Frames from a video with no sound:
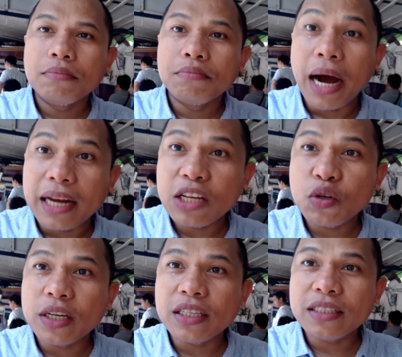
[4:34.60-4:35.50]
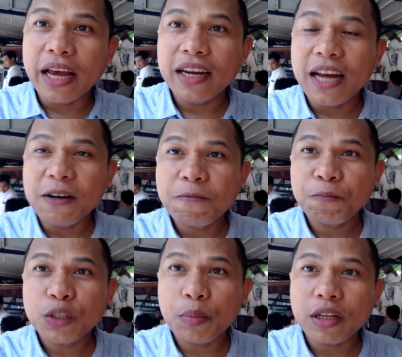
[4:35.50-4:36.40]
makannya sudah selesai
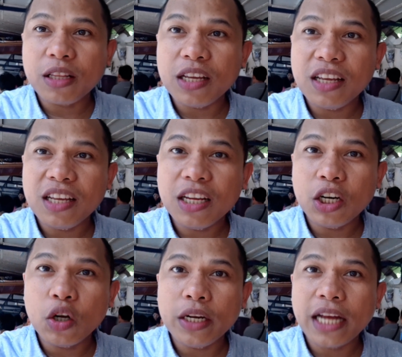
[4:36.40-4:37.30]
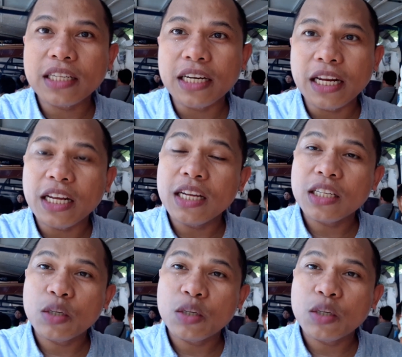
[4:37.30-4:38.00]
dan seperti lo lihat sendiri